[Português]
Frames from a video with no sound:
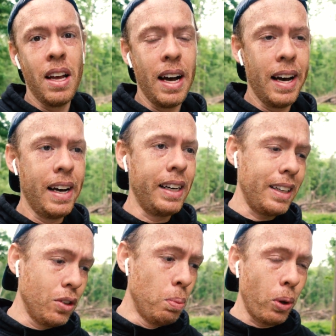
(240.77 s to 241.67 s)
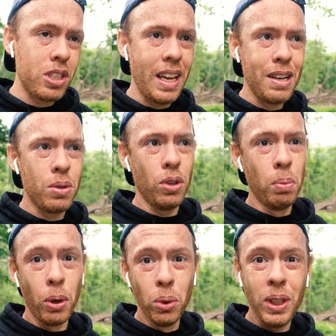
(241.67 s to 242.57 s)
uh, no processo do
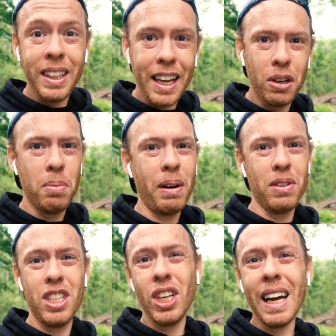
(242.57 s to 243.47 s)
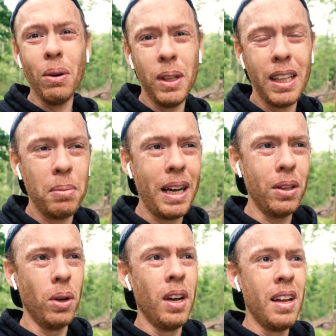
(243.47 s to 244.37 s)
produto inteiro para você chegar a um
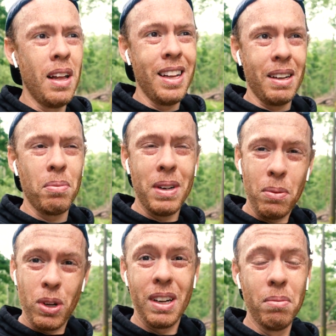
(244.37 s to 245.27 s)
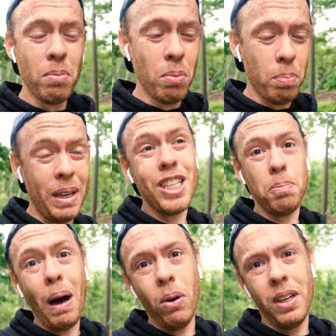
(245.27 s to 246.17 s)
determinado
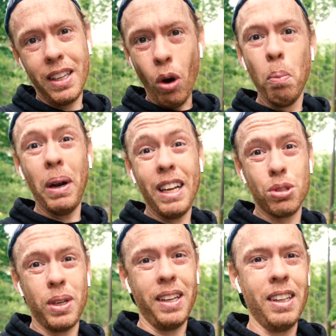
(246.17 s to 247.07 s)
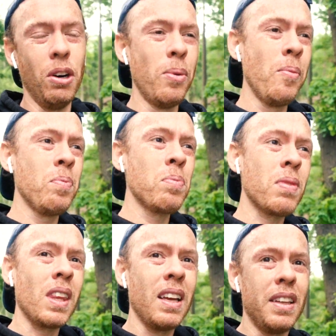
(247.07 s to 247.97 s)
principal que é o preço, né? Então
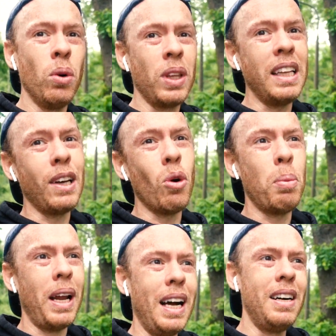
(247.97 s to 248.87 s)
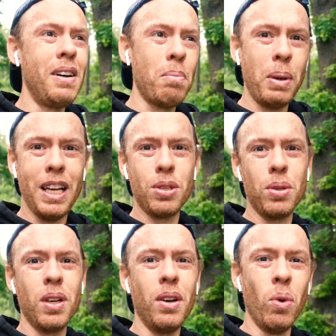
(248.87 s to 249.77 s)
não tentem comparar
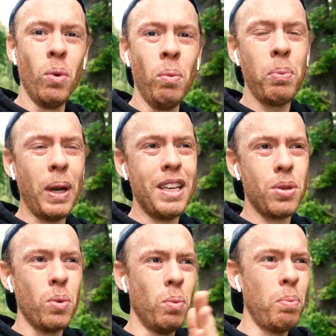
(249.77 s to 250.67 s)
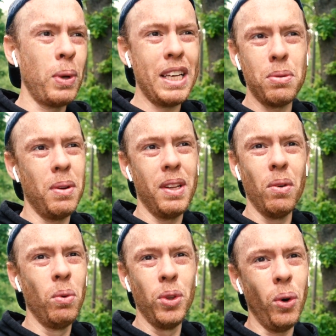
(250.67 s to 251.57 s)
preços, um preço com preço
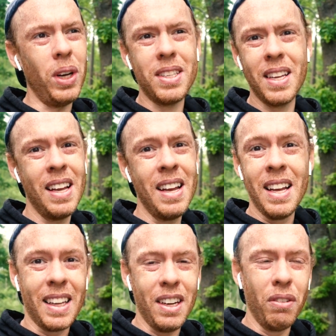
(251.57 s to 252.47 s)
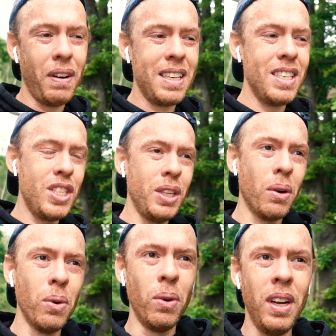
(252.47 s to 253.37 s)
o dois, que não faz sentido
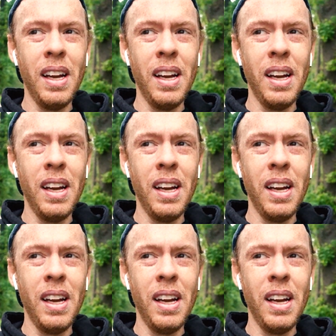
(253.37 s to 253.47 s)
algum.